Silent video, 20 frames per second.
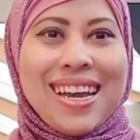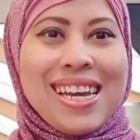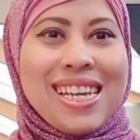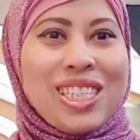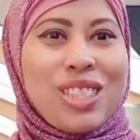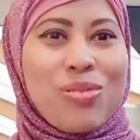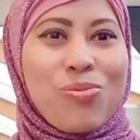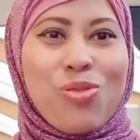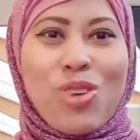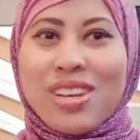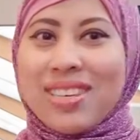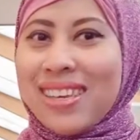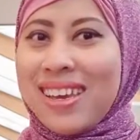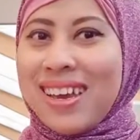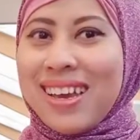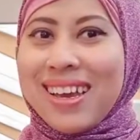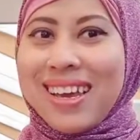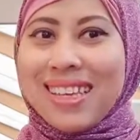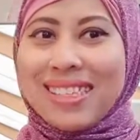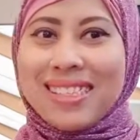Hai
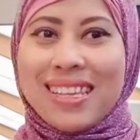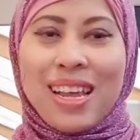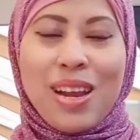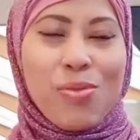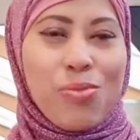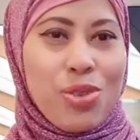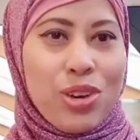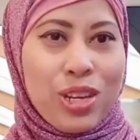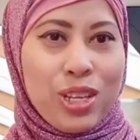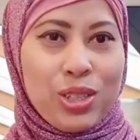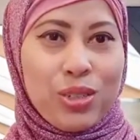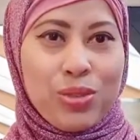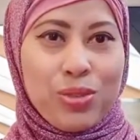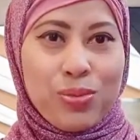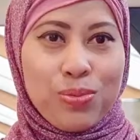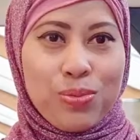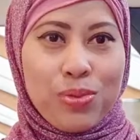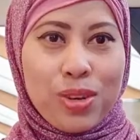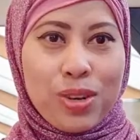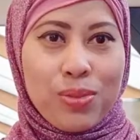semuanya,
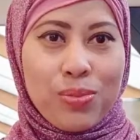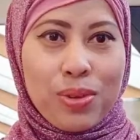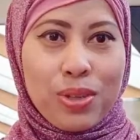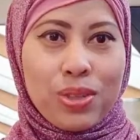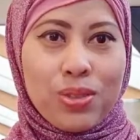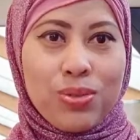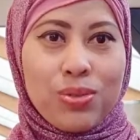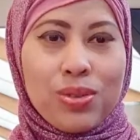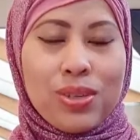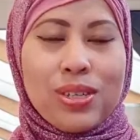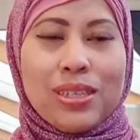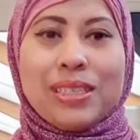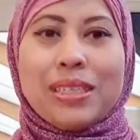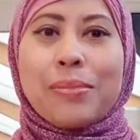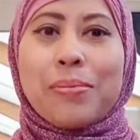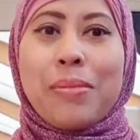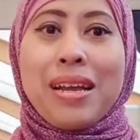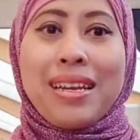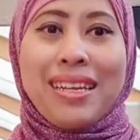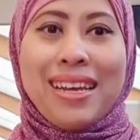Assalamualaikum
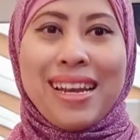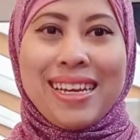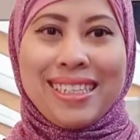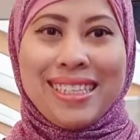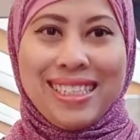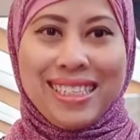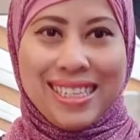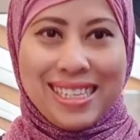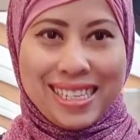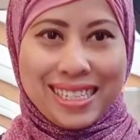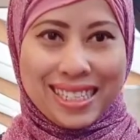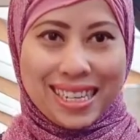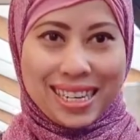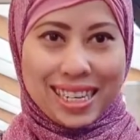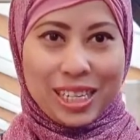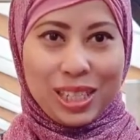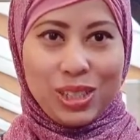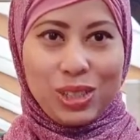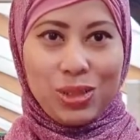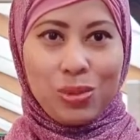warahmatullahi Kembali lagi di
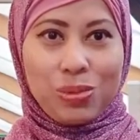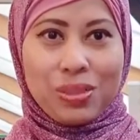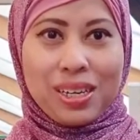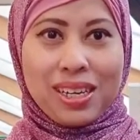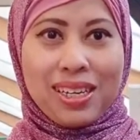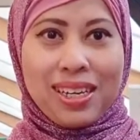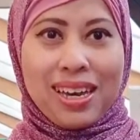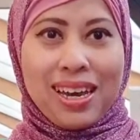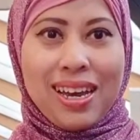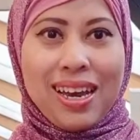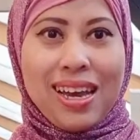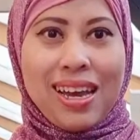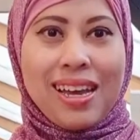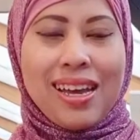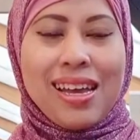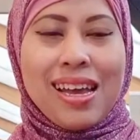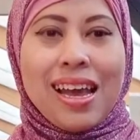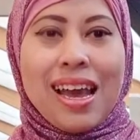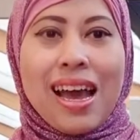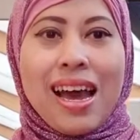channel youtube saya
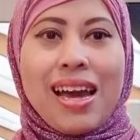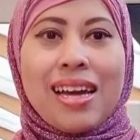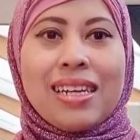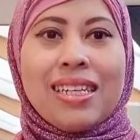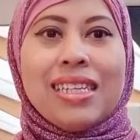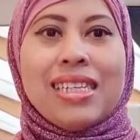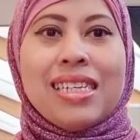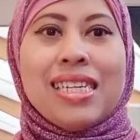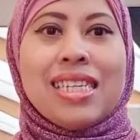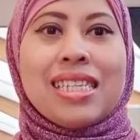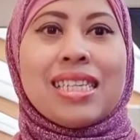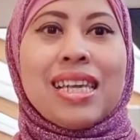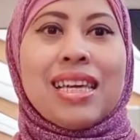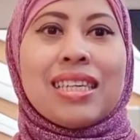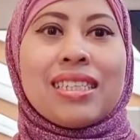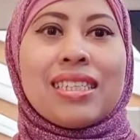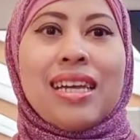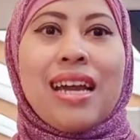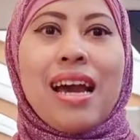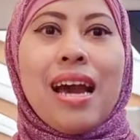Hari ini
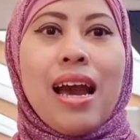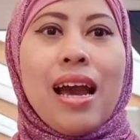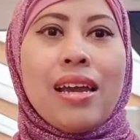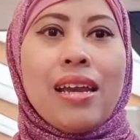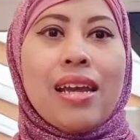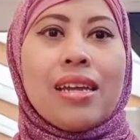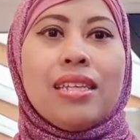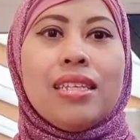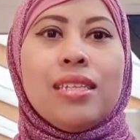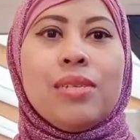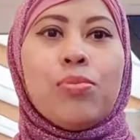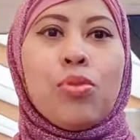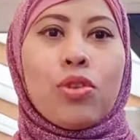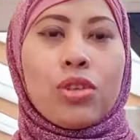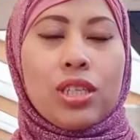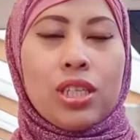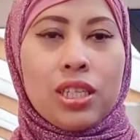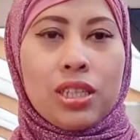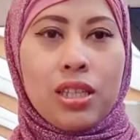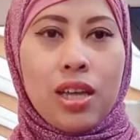saya sedang ada di
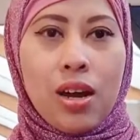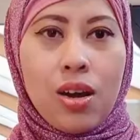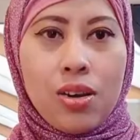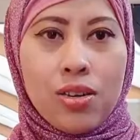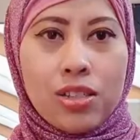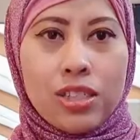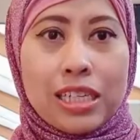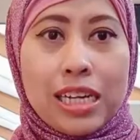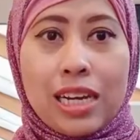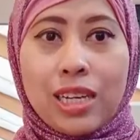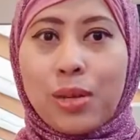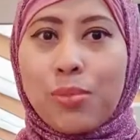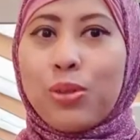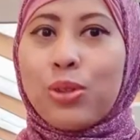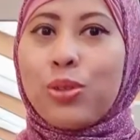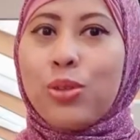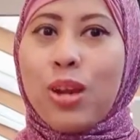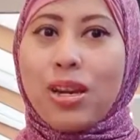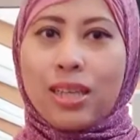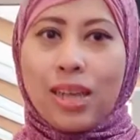Monkey Town Dan
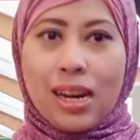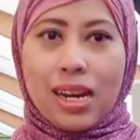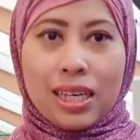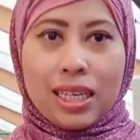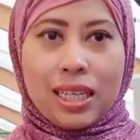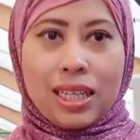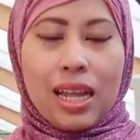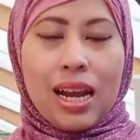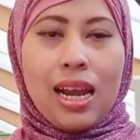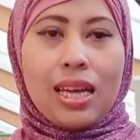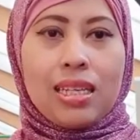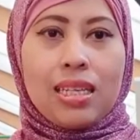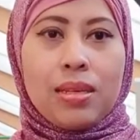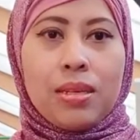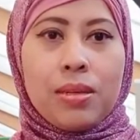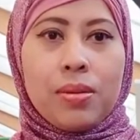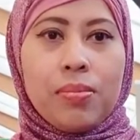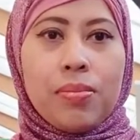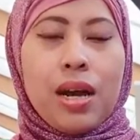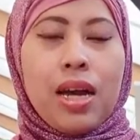kebetulan karena kita
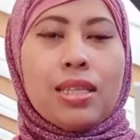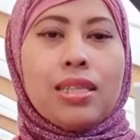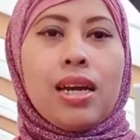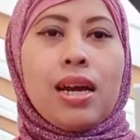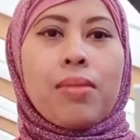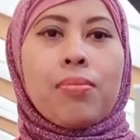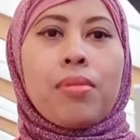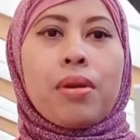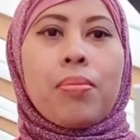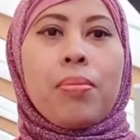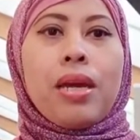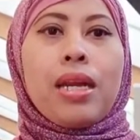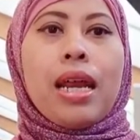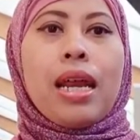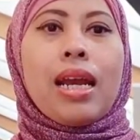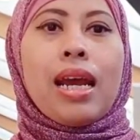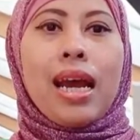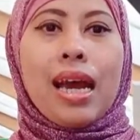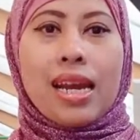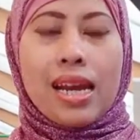lagi mengajak
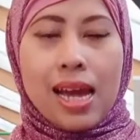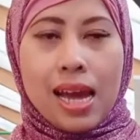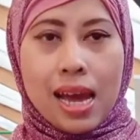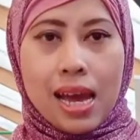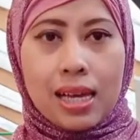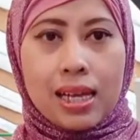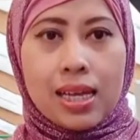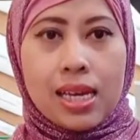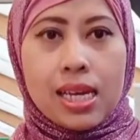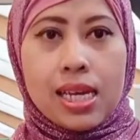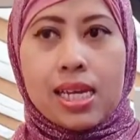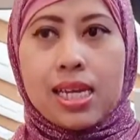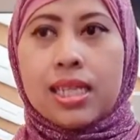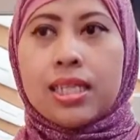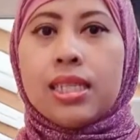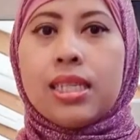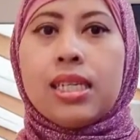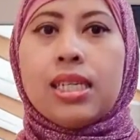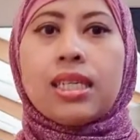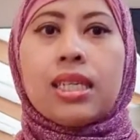bermain anak-anak
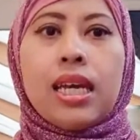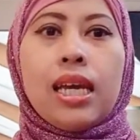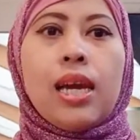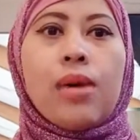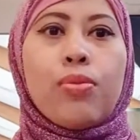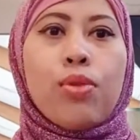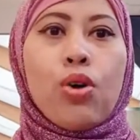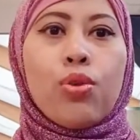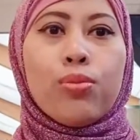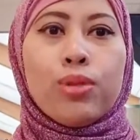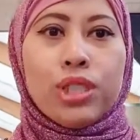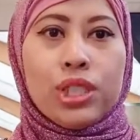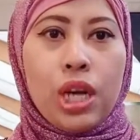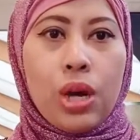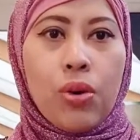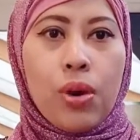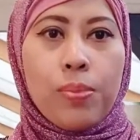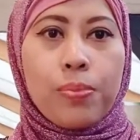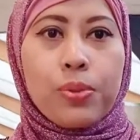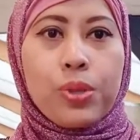di sini saya mau
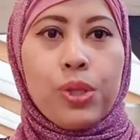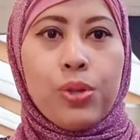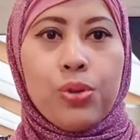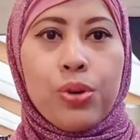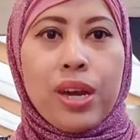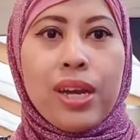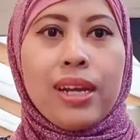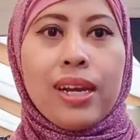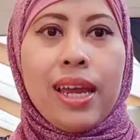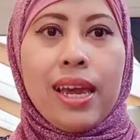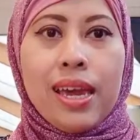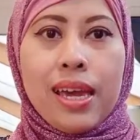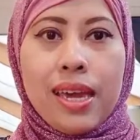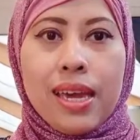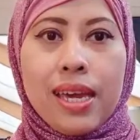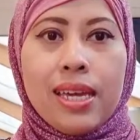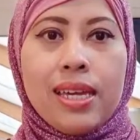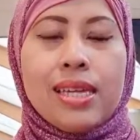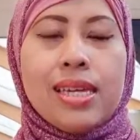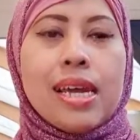menjawab
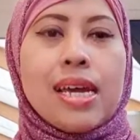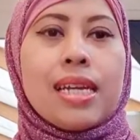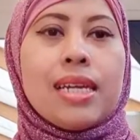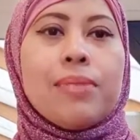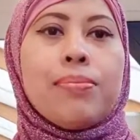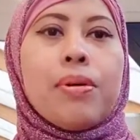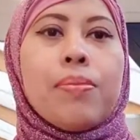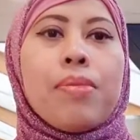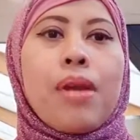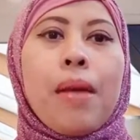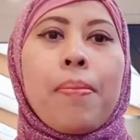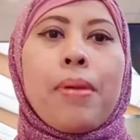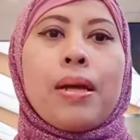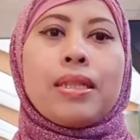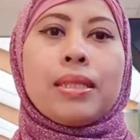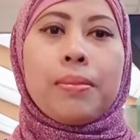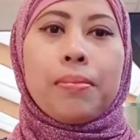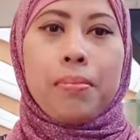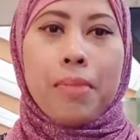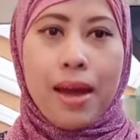Q&A dari
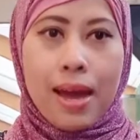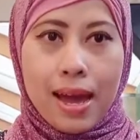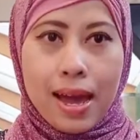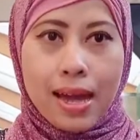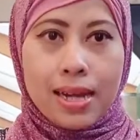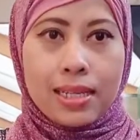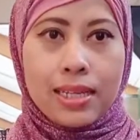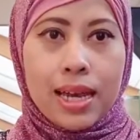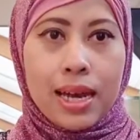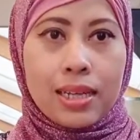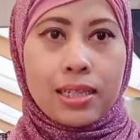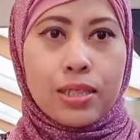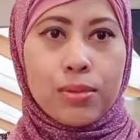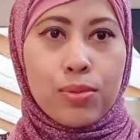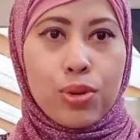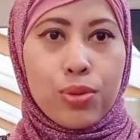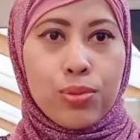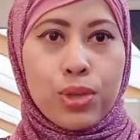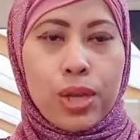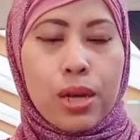beberapa teman yang
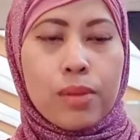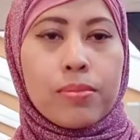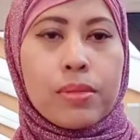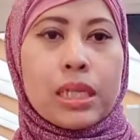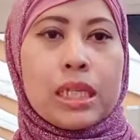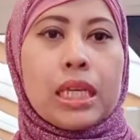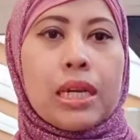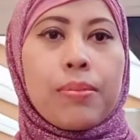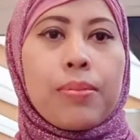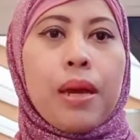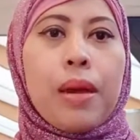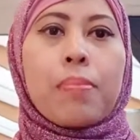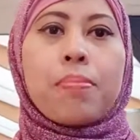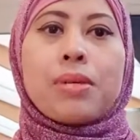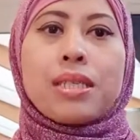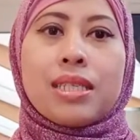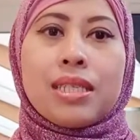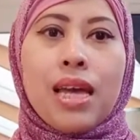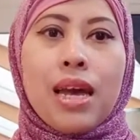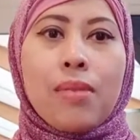sebelumnya mengirimkan
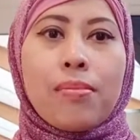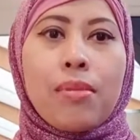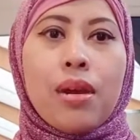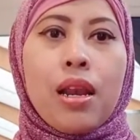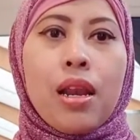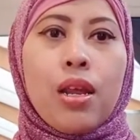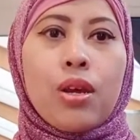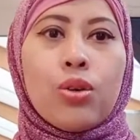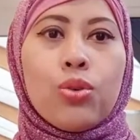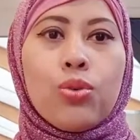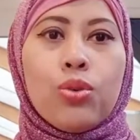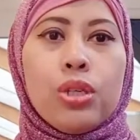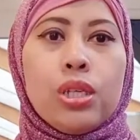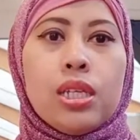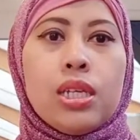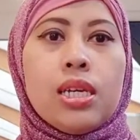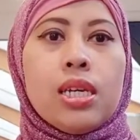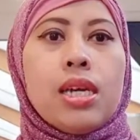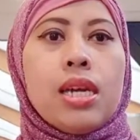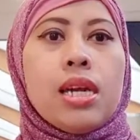pesan
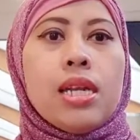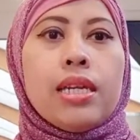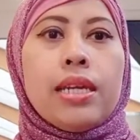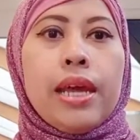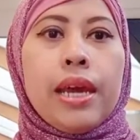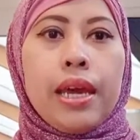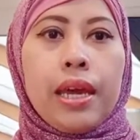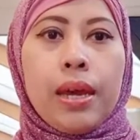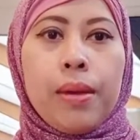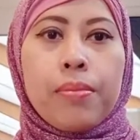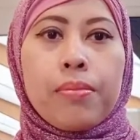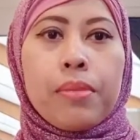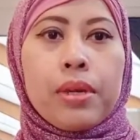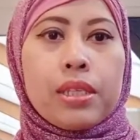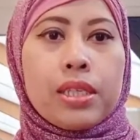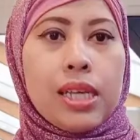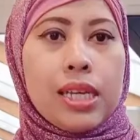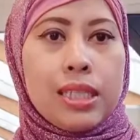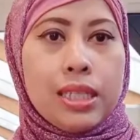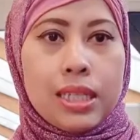melalui DM,
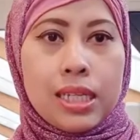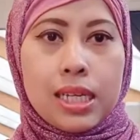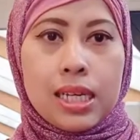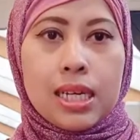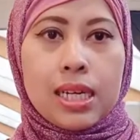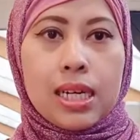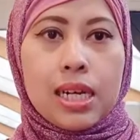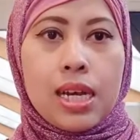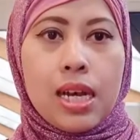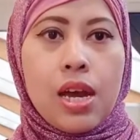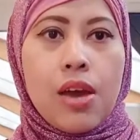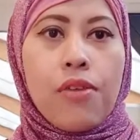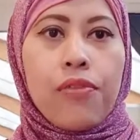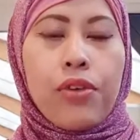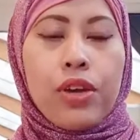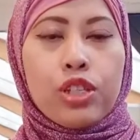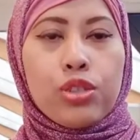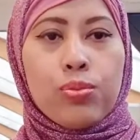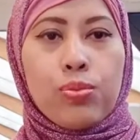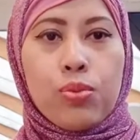Messenger,
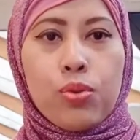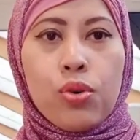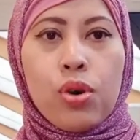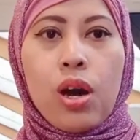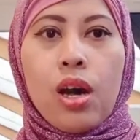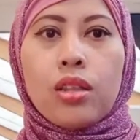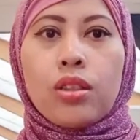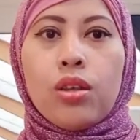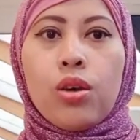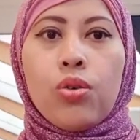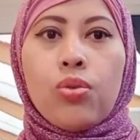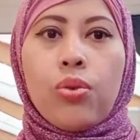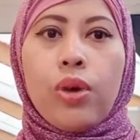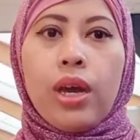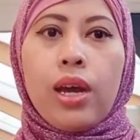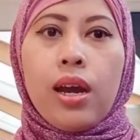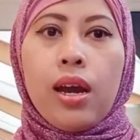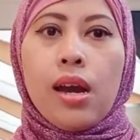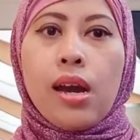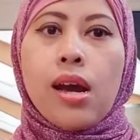Facebook, atau
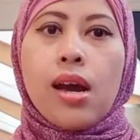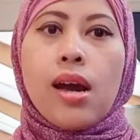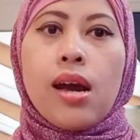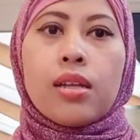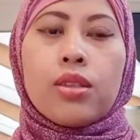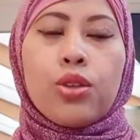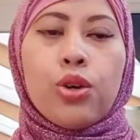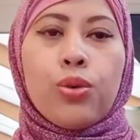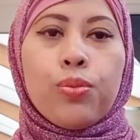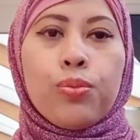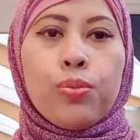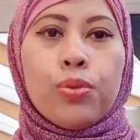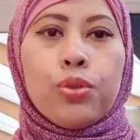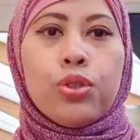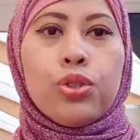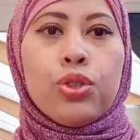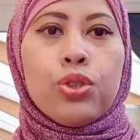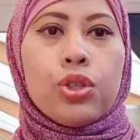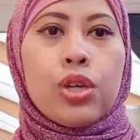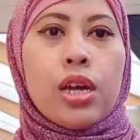WA,
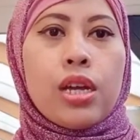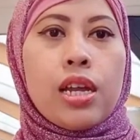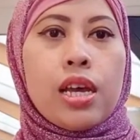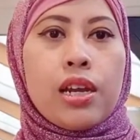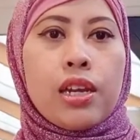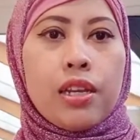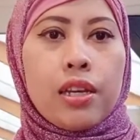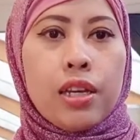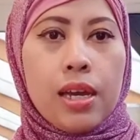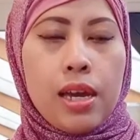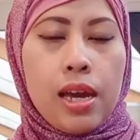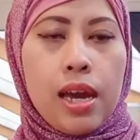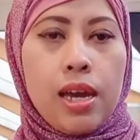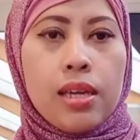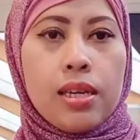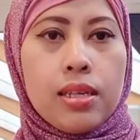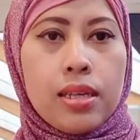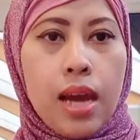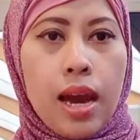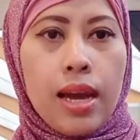ataupun juga dari
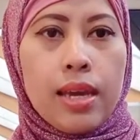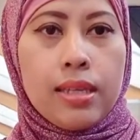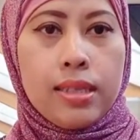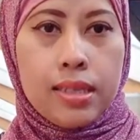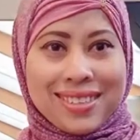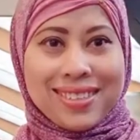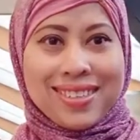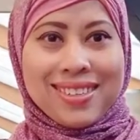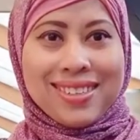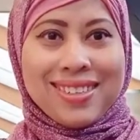IG